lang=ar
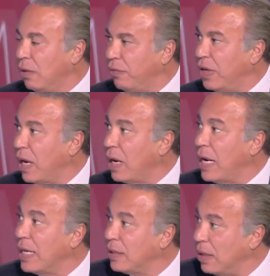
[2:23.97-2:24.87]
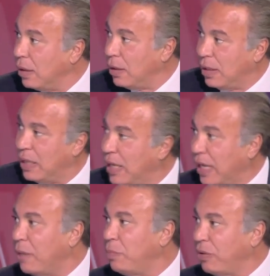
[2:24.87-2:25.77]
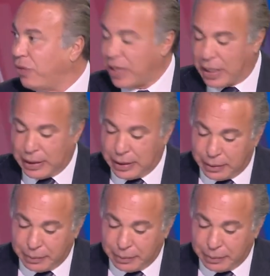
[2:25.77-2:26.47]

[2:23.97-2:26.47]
في اللالا لاند اللي صح. احنا بنتفرج عليه